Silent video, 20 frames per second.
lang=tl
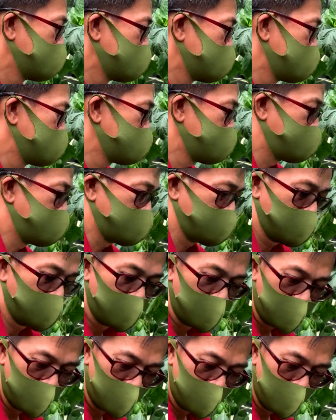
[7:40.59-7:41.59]
It's about
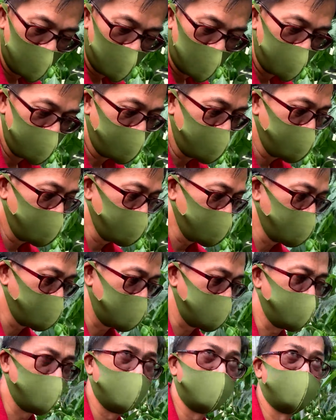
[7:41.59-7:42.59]
1 1.2 to
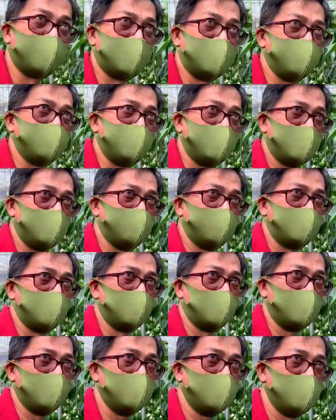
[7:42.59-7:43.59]
1.5 in
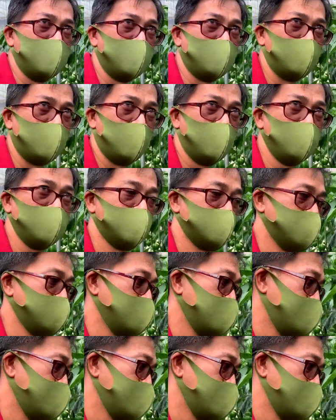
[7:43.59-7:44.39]
between rows